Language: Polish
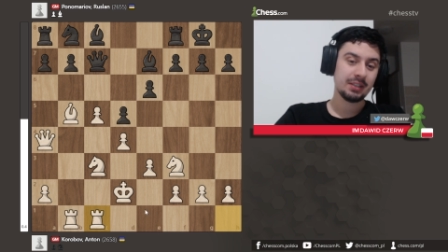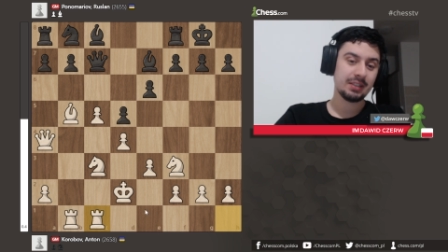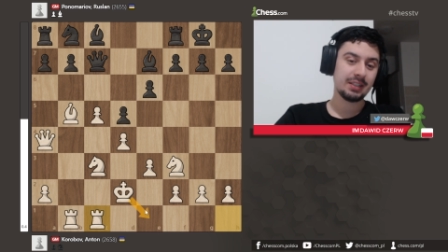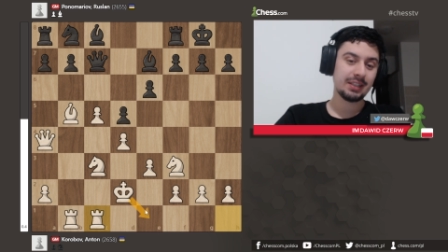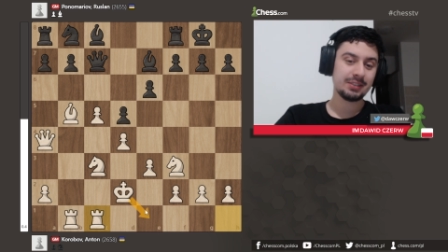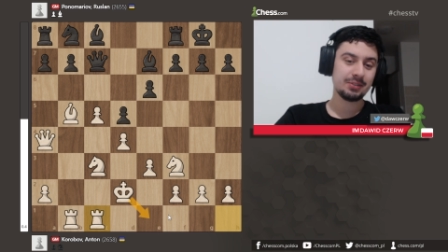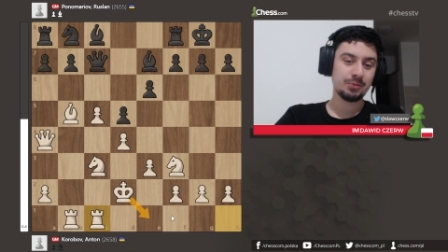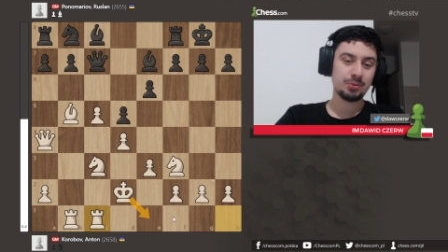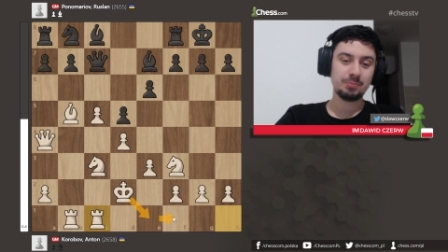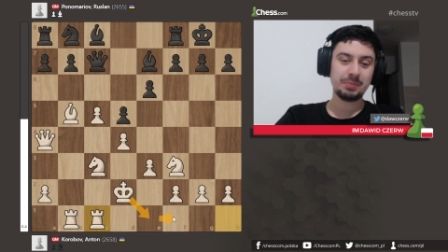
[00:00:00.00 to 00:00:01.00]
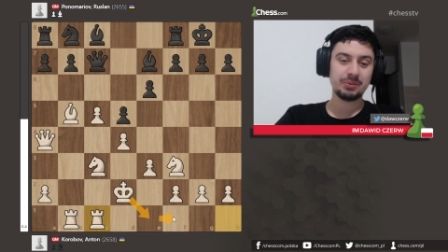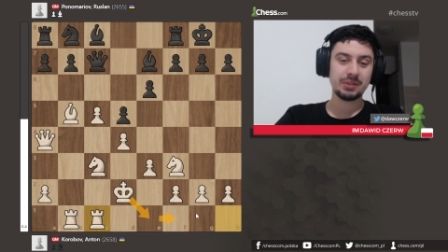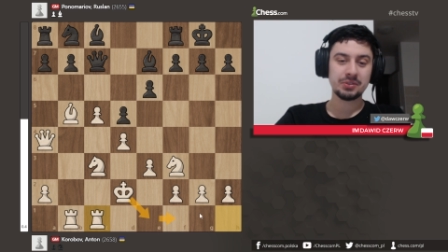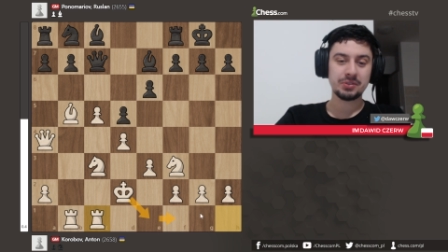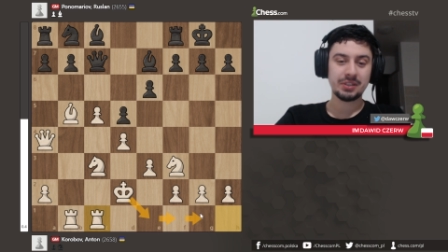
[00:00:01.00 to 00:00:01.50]
e, a ten król
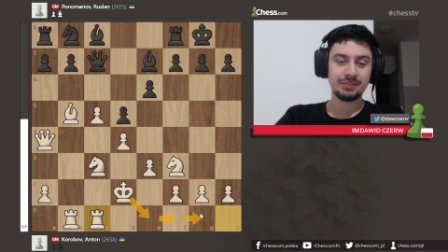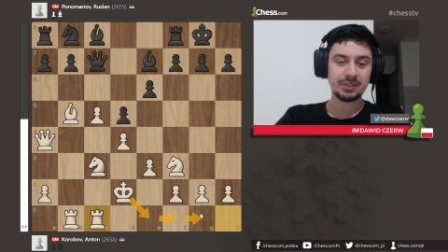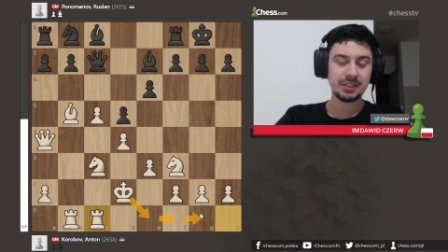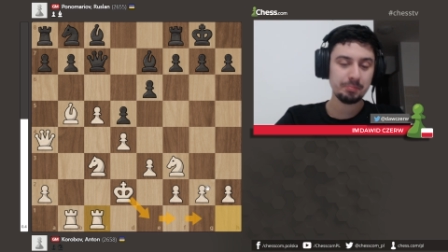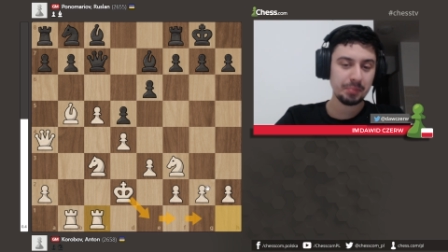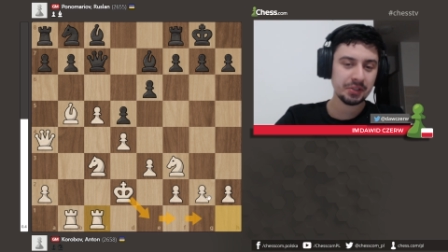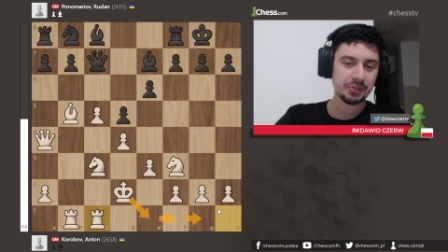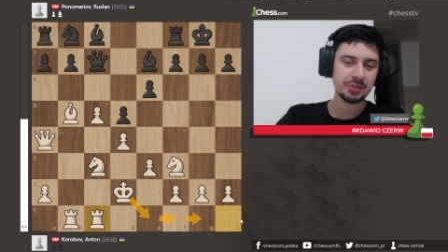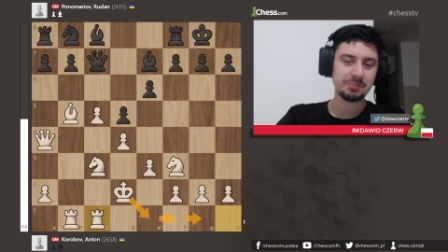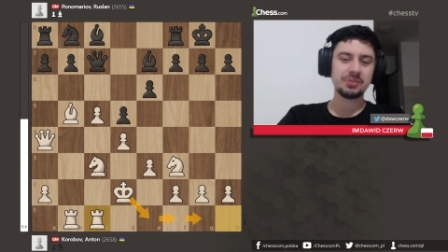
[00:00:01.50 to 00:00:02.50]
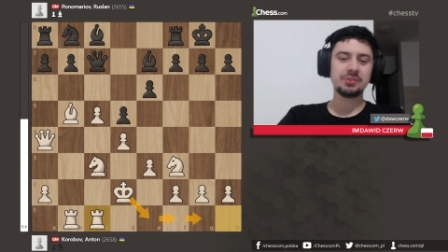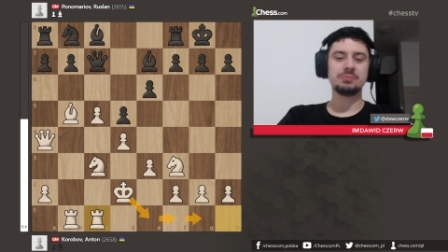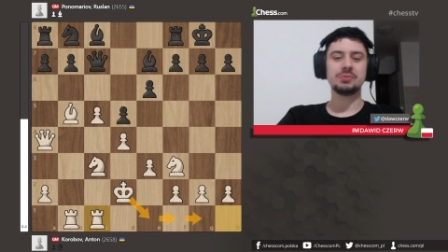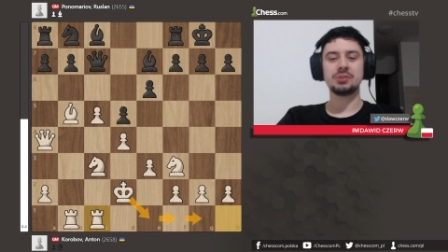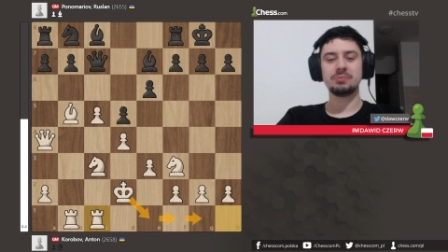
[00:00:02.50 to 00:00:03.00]
białego to nawet na piechotę będzie
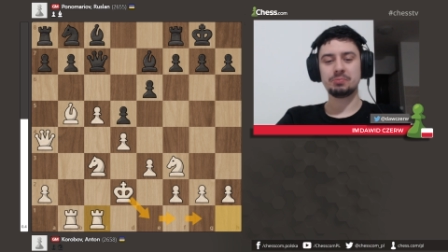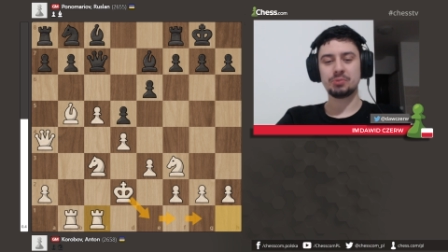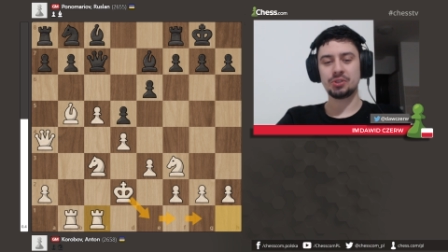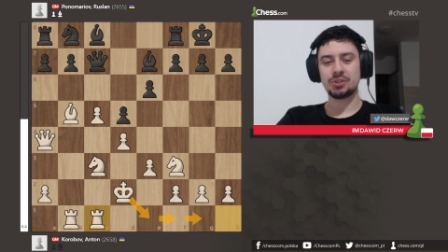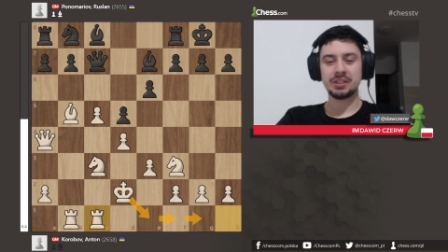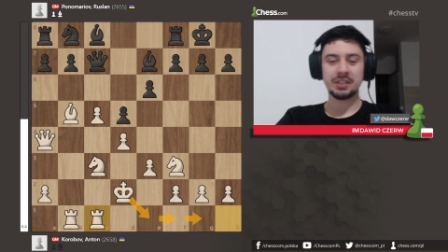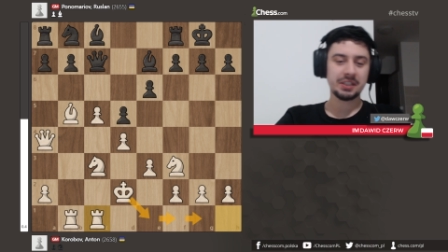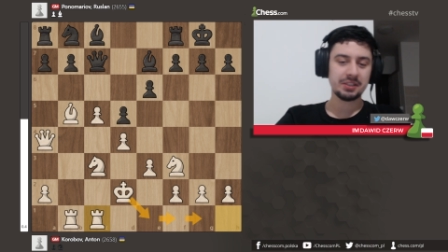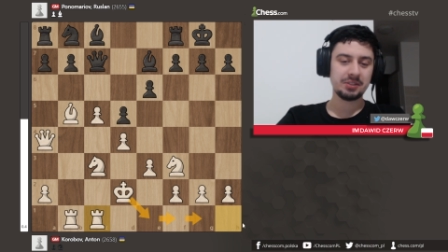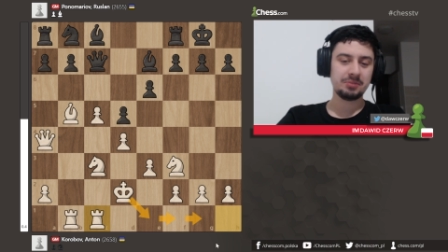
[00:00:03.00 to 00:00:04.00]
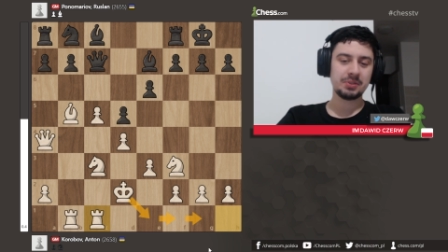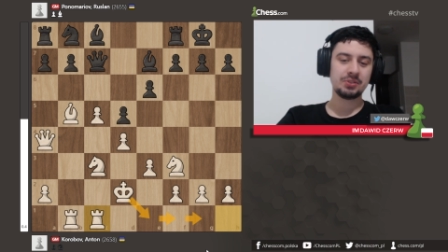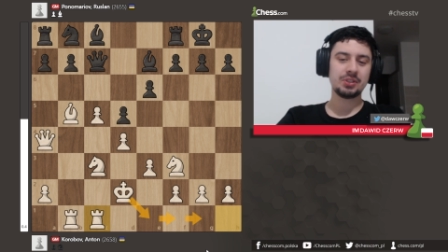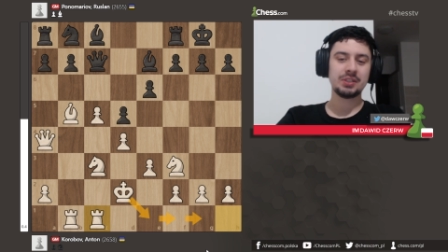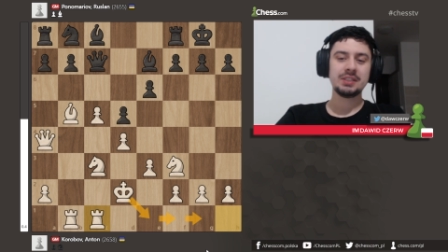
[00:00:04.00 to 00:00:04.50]
mógł sobie przejść na G1 i
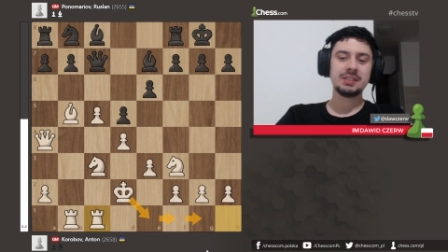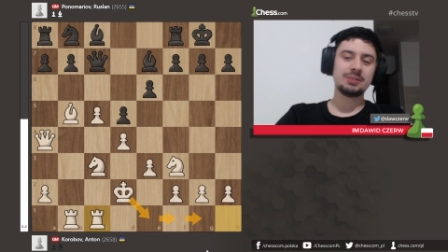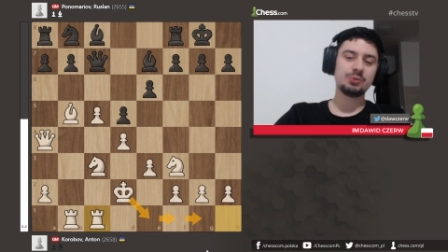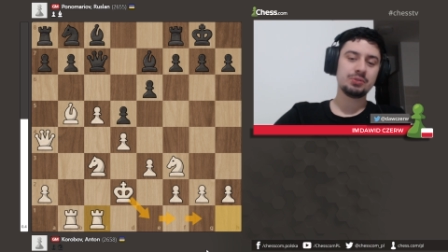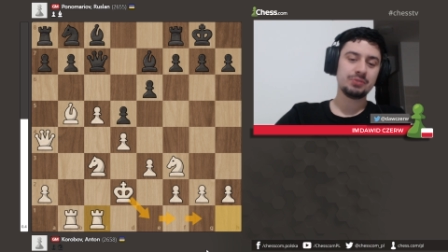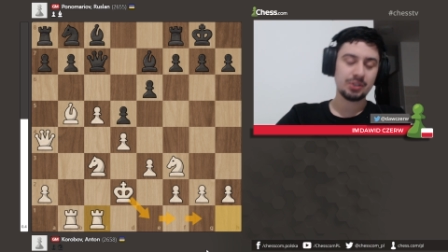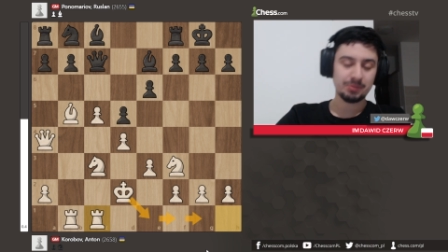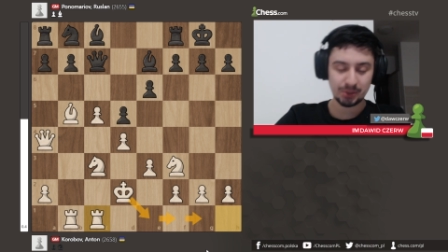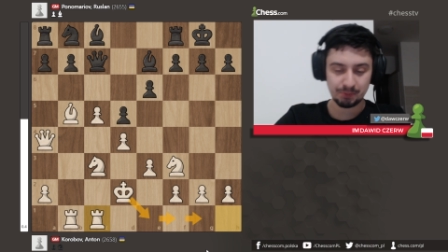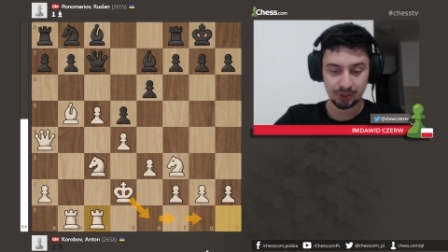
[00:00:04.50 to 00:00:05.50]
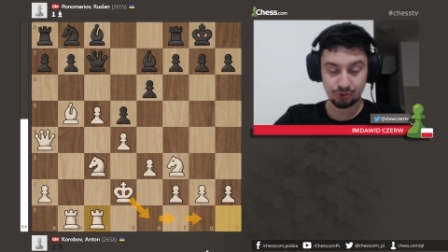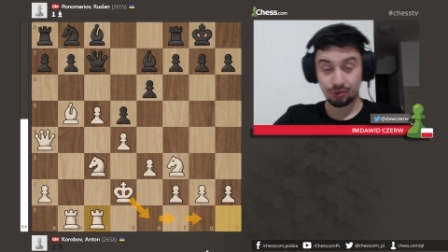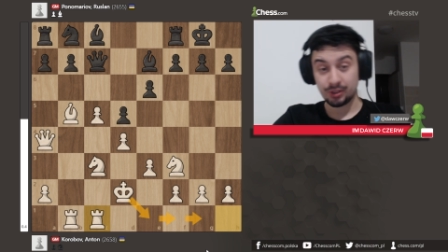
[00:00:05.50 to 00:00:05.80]
będzie całkowicie bezpieczny.